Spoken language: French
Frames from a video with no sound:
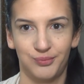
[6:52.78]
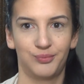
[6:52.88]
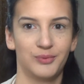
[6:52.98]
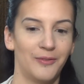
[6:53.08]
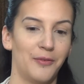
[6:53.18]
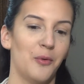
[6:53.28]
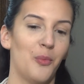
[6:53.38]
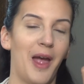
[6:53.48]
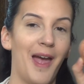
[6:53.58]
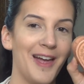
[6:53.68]
ça fait au
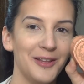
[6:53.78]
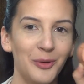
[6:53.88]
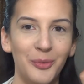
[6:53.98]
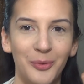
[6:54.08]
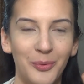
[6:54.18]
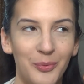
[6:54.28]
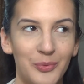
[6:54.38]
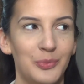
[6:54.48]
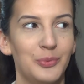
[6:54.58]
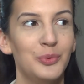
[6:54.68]
moins un an
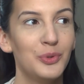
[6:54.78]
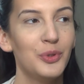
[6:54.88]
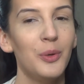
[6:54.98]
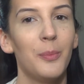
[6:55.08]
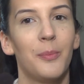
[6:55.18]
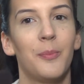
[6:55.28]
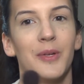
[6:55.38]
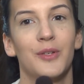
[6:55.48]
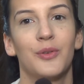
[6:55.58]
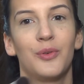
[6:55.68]
ou deux,
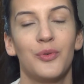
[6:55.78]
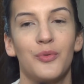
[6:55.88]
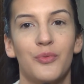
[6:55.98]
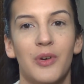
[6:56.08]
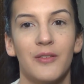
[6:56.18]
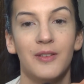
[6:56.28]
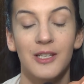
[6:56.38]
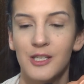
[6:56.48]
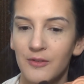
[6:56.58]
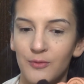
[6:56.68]
parce que vous l'avez
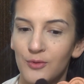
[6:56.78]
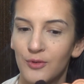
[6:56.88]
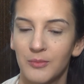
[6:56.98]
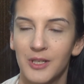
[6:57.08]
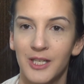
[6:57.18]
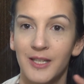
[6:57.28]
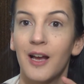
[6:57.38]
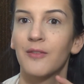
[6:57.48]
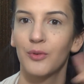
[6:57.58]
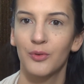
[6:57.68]
déjà vu sur ma chaîne
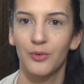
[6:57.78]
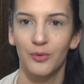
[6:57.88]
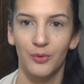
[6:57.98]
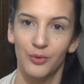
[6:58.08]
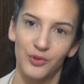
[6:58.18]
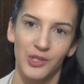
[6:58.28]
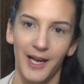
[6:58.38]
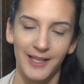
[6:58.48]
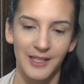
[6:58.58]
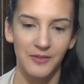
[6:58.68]
avant que
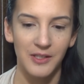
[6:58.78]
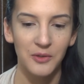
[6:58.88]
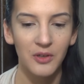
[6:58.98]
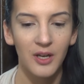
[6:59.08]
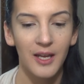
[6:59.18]
j'arrête les vidéos.